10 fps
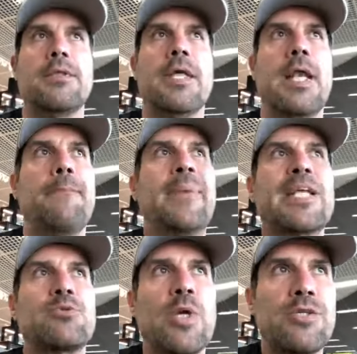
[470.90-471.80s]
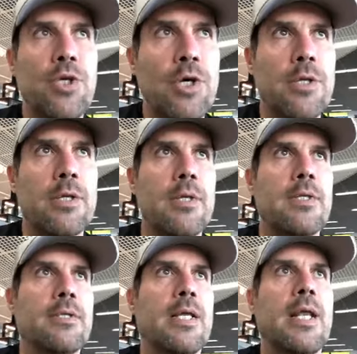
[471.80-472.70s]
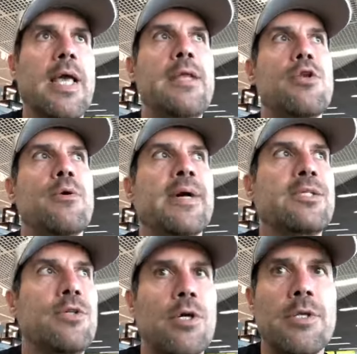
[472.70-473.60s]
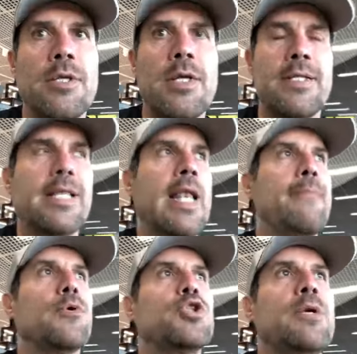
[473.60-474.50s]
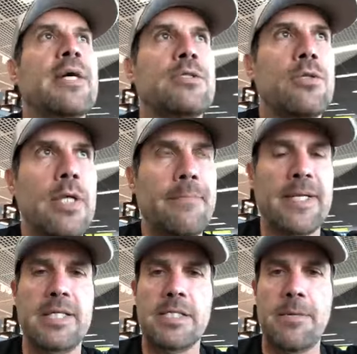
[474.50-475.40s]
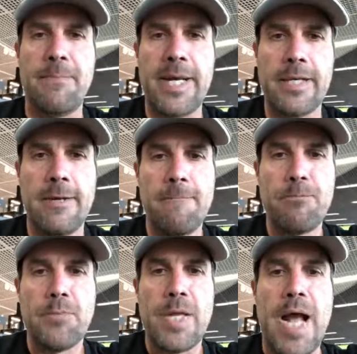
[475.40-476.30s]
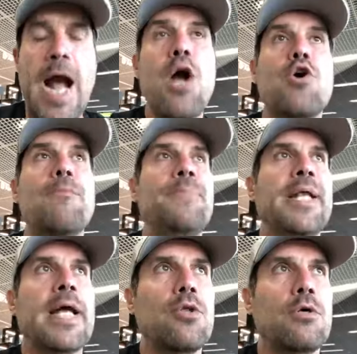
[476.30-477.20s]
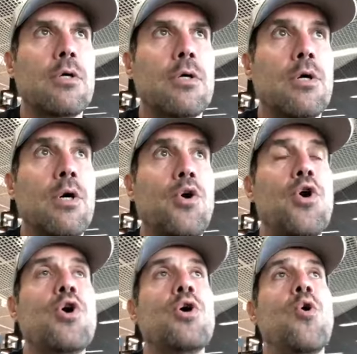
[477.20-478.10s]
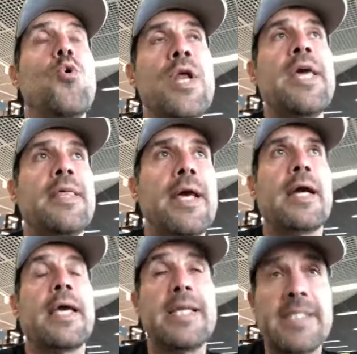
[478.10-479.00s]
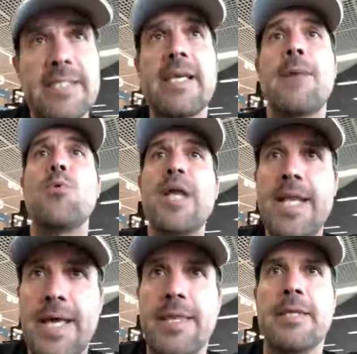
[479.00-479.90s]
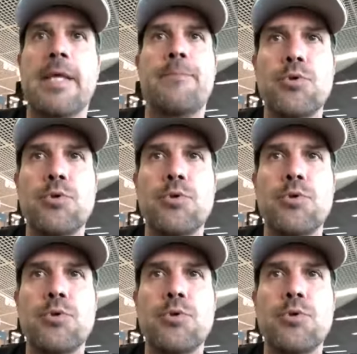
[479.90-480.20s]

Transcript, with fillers: de la persuasión, de la innovación, de la motivación a participar, han conspirado con una idea que quizás sea buena desde el